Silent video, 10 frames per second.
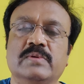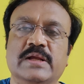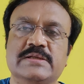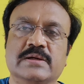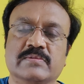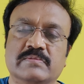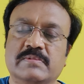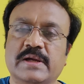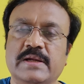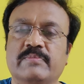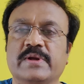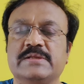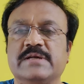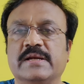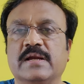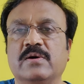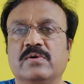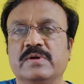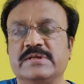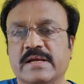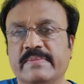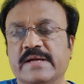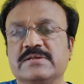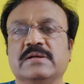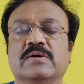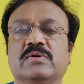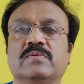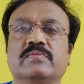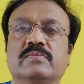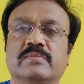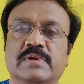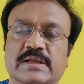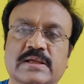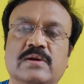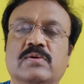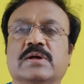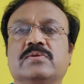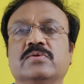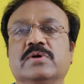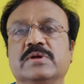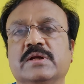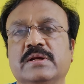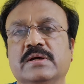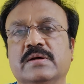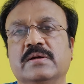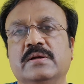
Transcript: గెలిచారు కానీ ఎప్పుడైతే చెన్నైలో ఈసారి మ్యాచ్లు లేవో గతంలో కూడా టూ థౌజండ్